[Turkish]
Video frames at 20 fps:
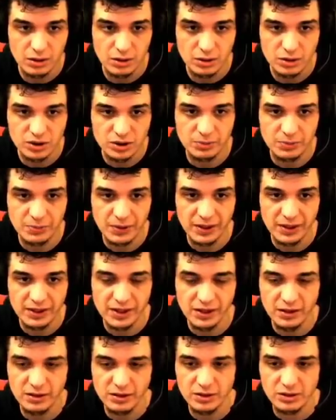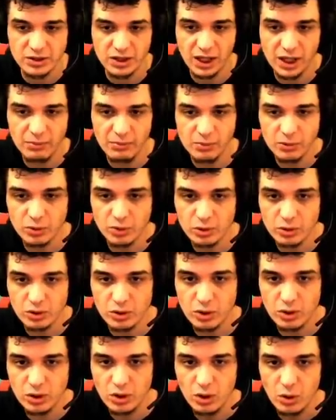Sprey diye silah mı olur?
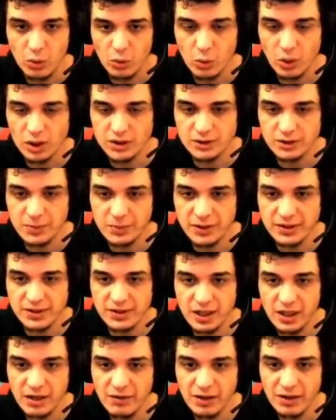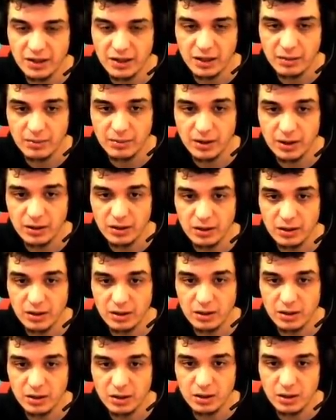Oha sprey silahı var galiba.
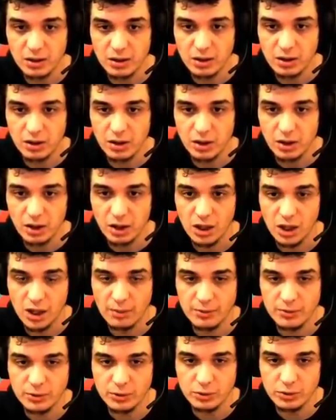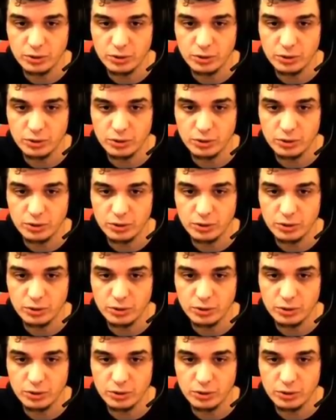Abi dur